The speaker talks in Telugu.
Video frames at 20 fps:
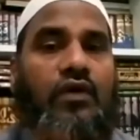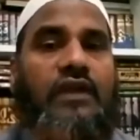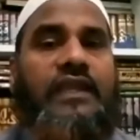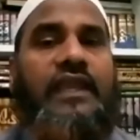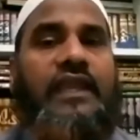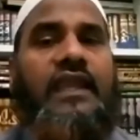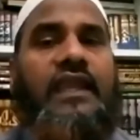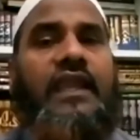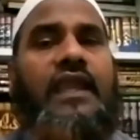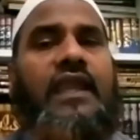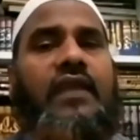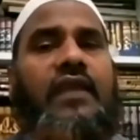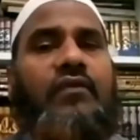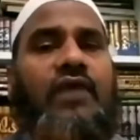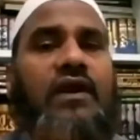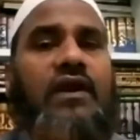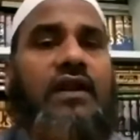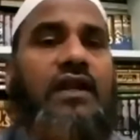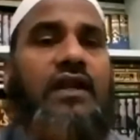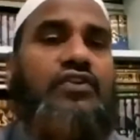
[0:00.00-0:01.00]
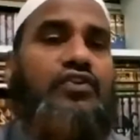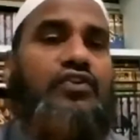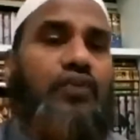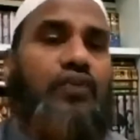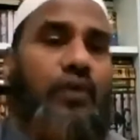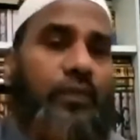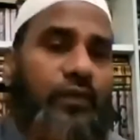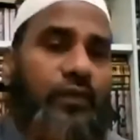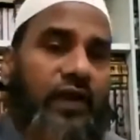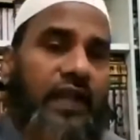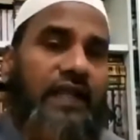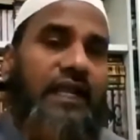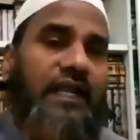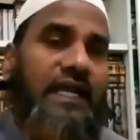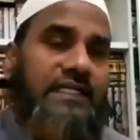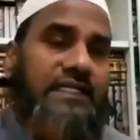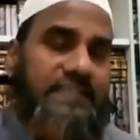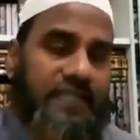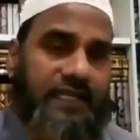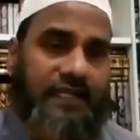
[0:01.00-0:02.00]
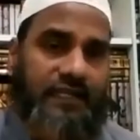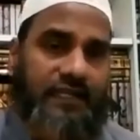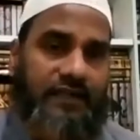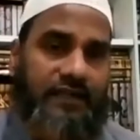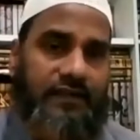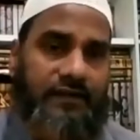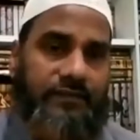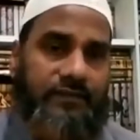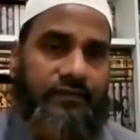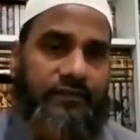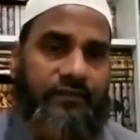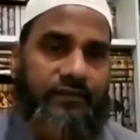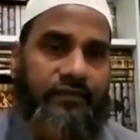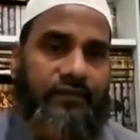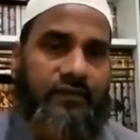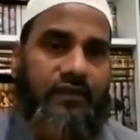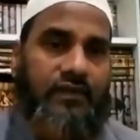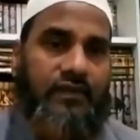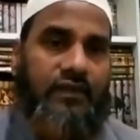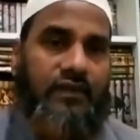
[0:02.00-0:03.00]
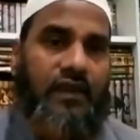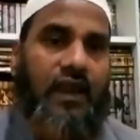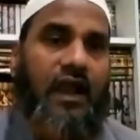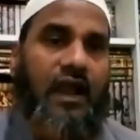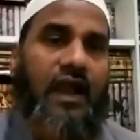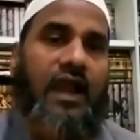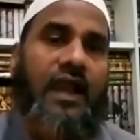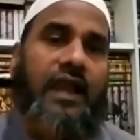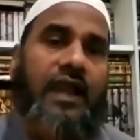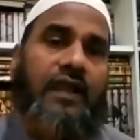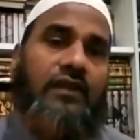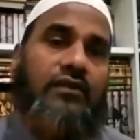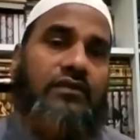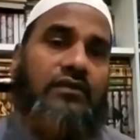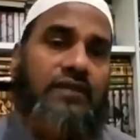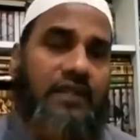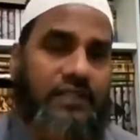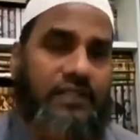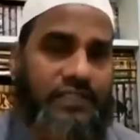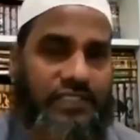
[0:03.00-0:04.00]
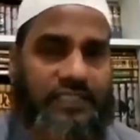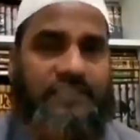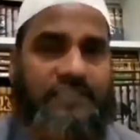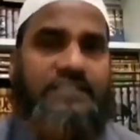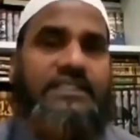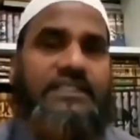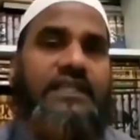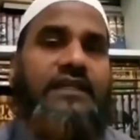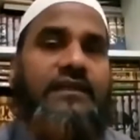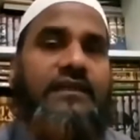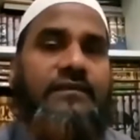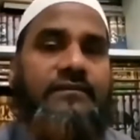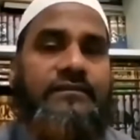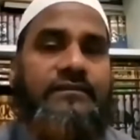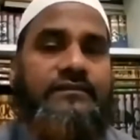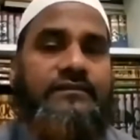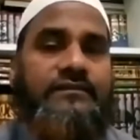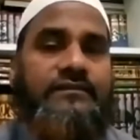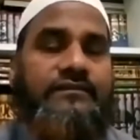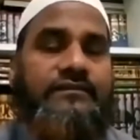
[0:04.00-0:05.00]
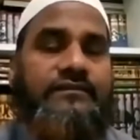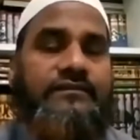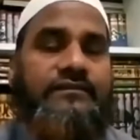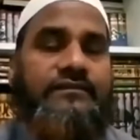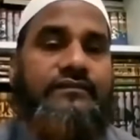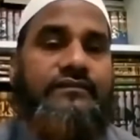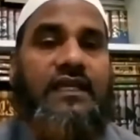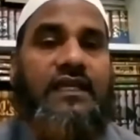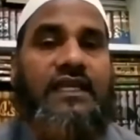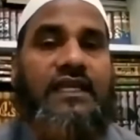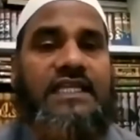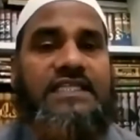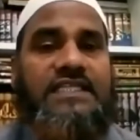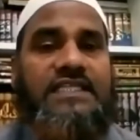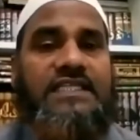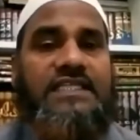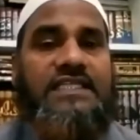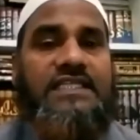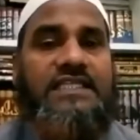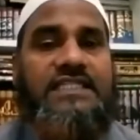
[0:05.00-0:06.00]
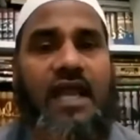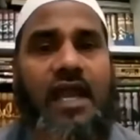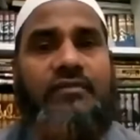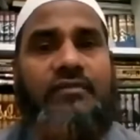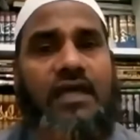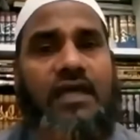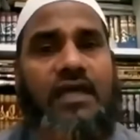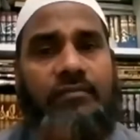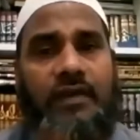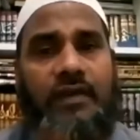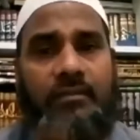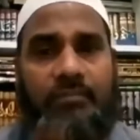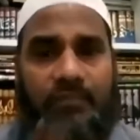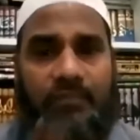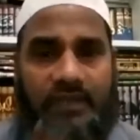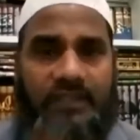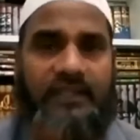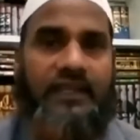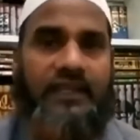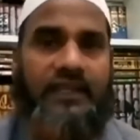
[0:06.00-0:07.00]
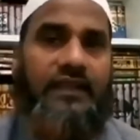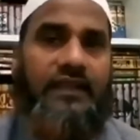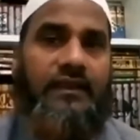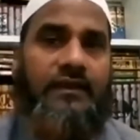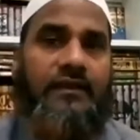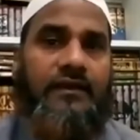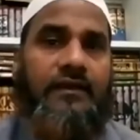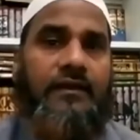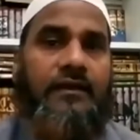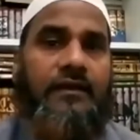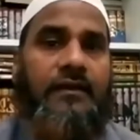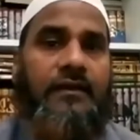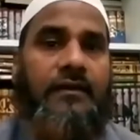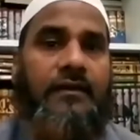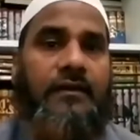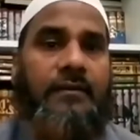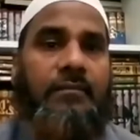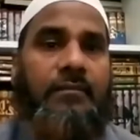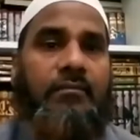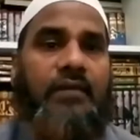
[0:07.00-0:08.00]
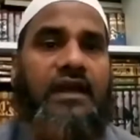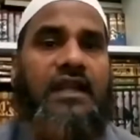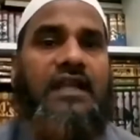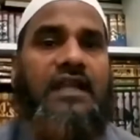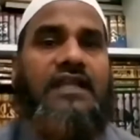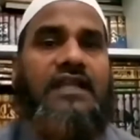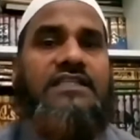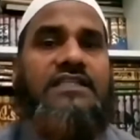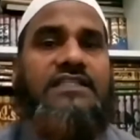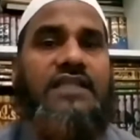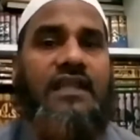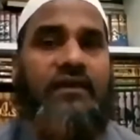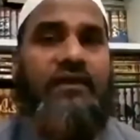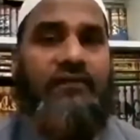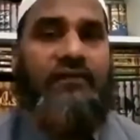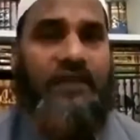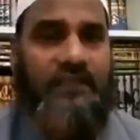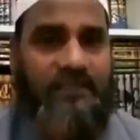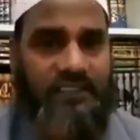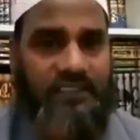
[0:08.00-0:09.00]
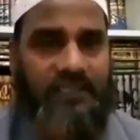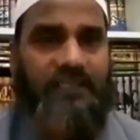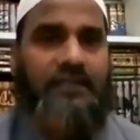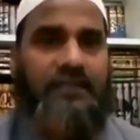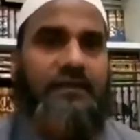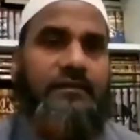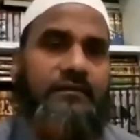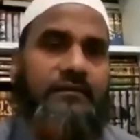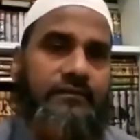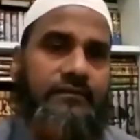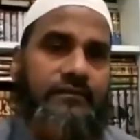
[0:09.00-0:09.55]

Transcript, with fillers: ఒకే ఒక్క చూపు అయినా సరే ఆయన్ను దర్శించి ఇస్లాం ధర్మం మీదే మరణించిన వ్యక్తిని